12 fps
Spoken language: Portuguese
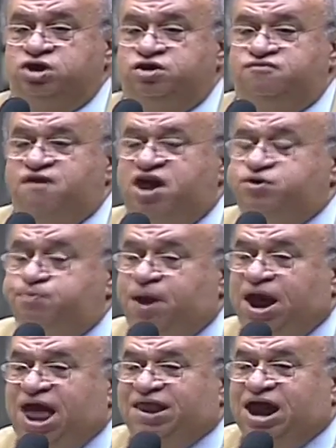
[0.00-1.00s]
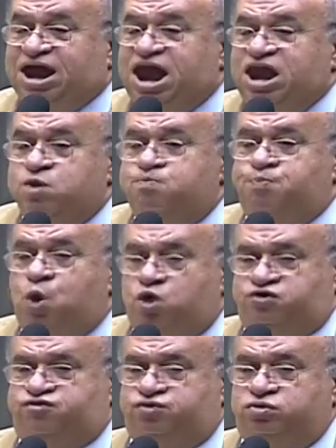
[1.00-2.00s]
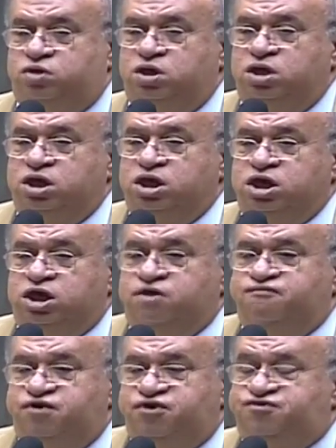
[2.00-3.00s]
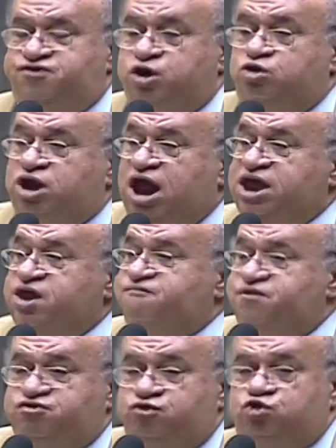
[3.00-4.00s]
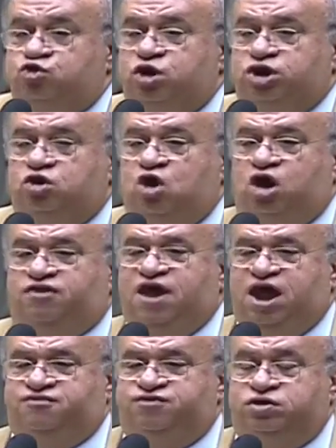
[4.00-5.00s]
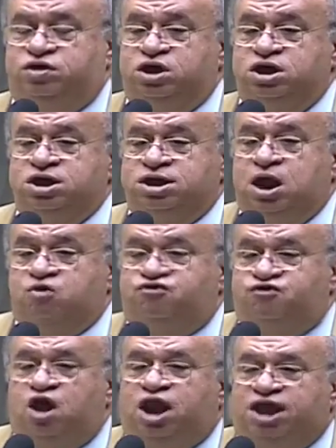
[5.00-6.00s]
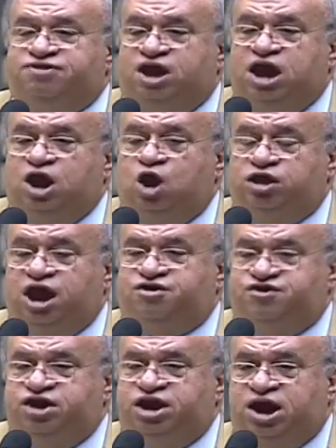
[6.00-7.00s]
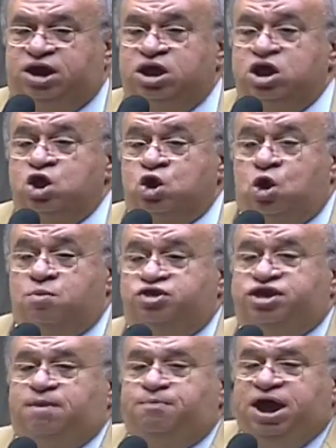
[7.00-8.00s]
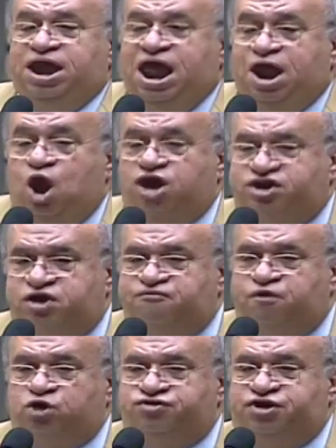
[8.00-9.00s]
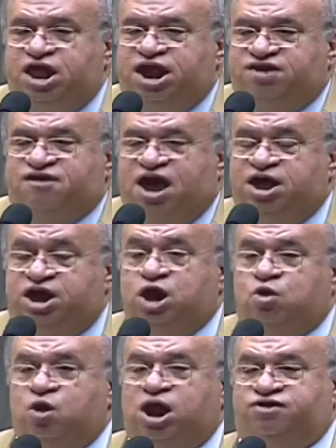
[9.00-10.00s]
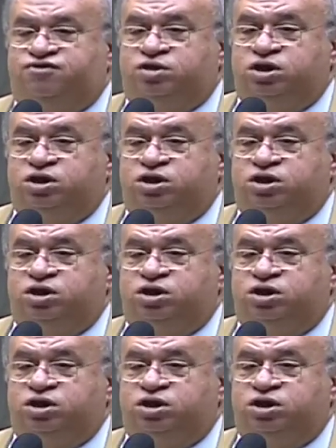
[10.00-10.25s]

tivesse pegado aquele imposto e investido na infraestrutura do Nordeste, não só na nordestina, como também nas nossas fronteiras agrícolas,